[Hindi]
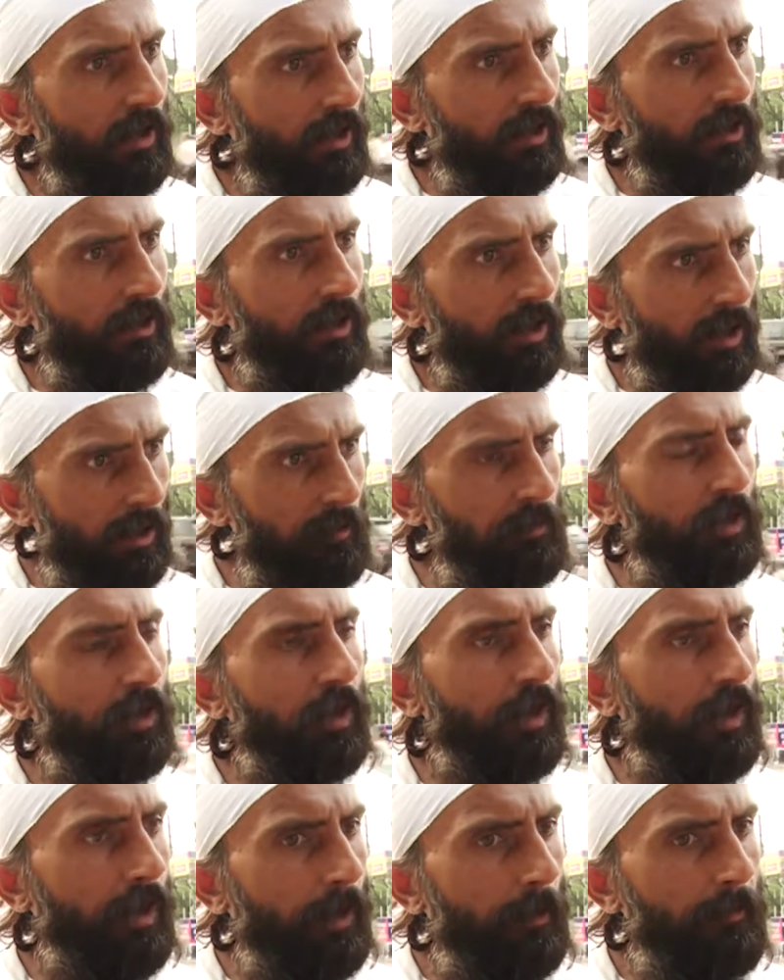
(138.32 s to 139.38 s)
आगे काम
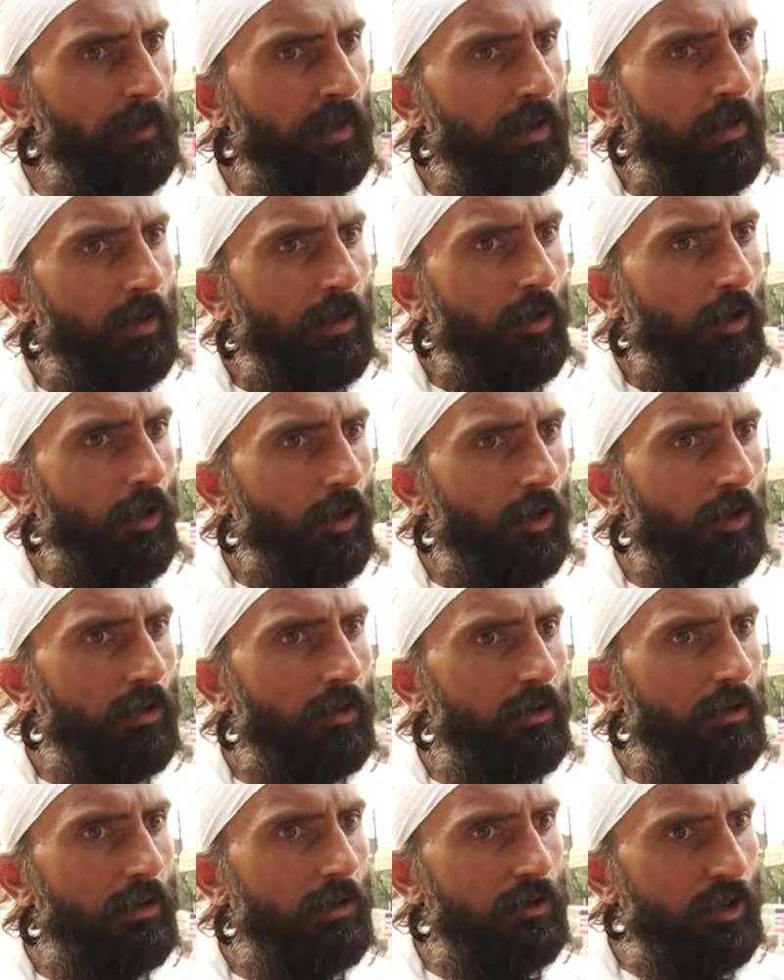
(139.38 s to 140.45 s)
करना है और
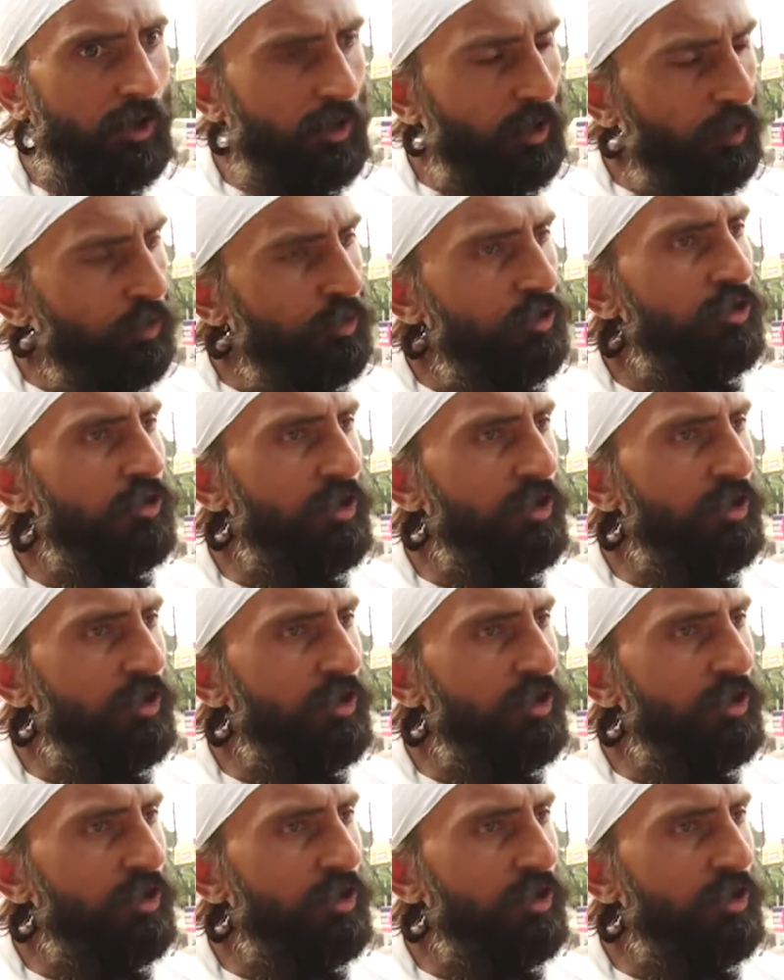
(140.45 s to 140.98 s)
ज़्यादा कुछ